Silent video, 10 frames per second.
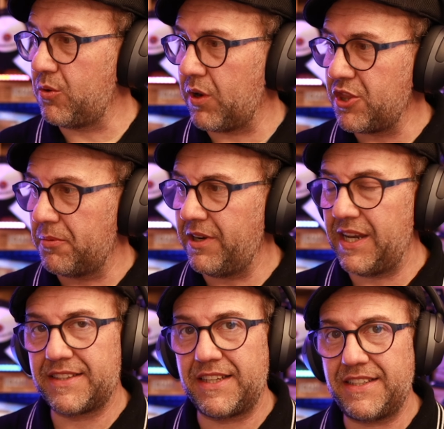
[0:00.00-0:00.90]
cuando vos
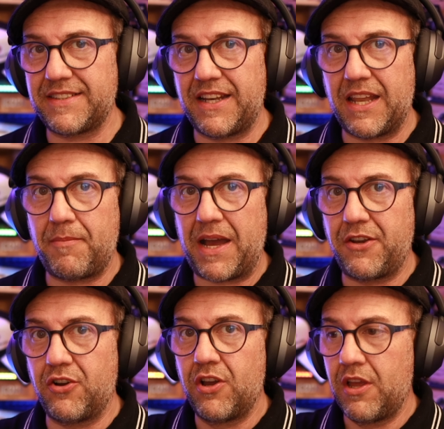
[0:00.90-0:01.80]
la tenés en la
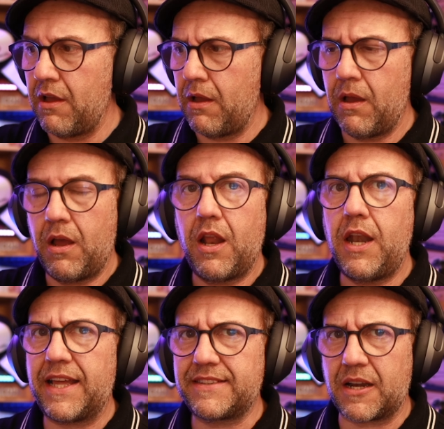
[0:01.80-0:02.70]
mano,
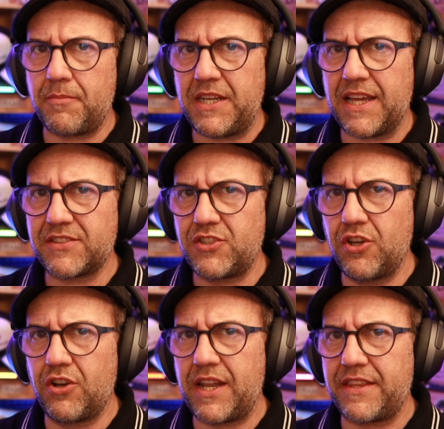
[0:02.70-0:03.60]
la
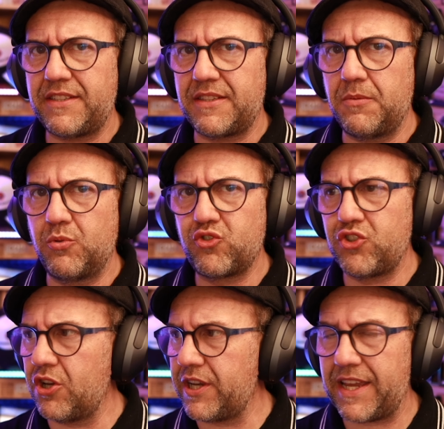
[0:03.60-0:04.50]
terminación, la
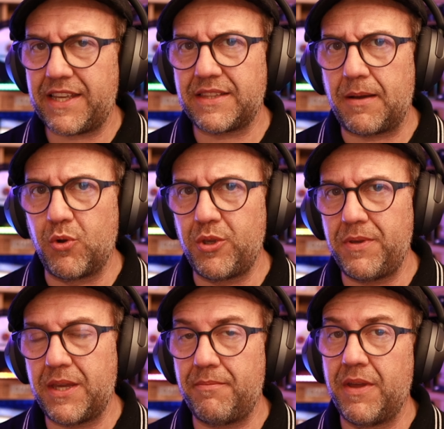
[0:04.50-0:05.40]
distribución, está muy
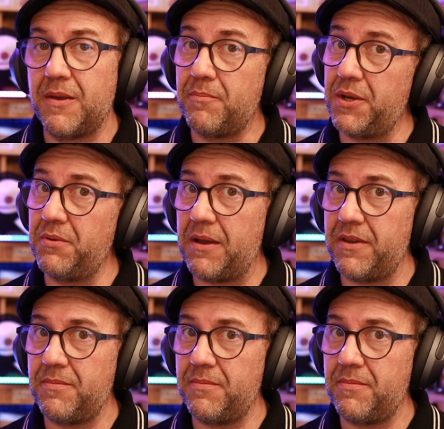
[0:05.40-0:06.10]
bien. Pero una vez